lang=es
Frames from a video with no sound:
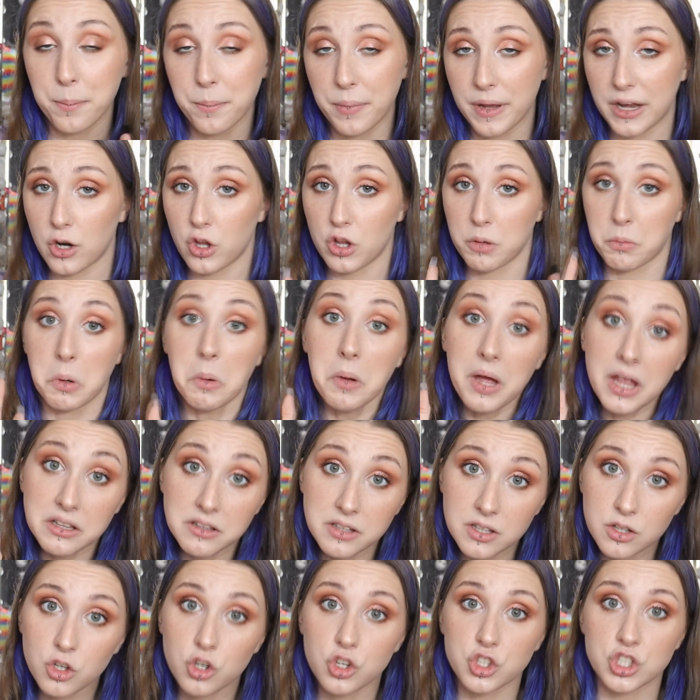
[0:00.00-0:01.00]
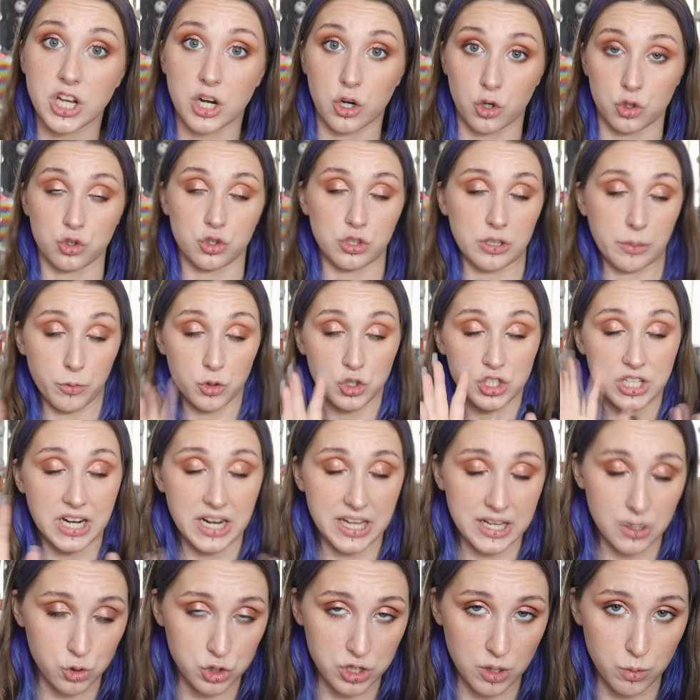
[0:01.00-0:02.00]
Pero de momento no se ha roto. Tampoco es que
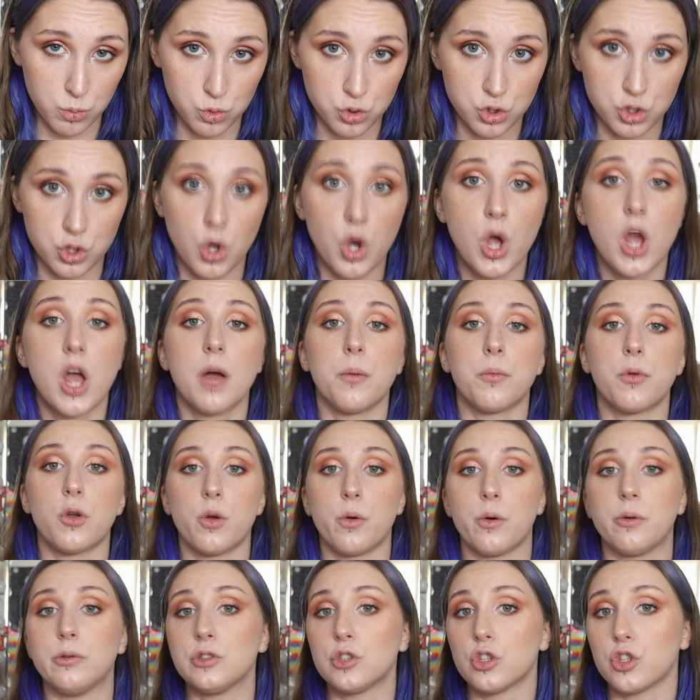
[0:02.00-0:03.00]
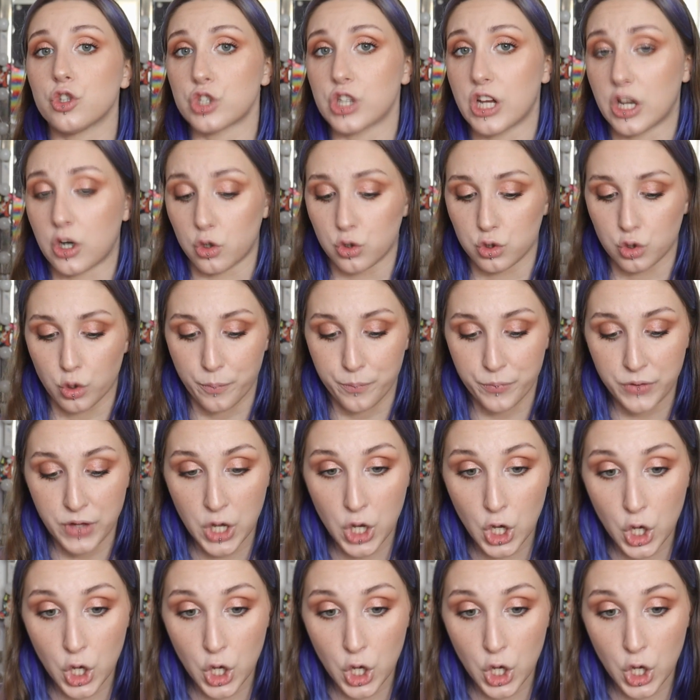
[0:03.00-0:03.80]
la haya usado mucho. Pero de momento no se ha roto.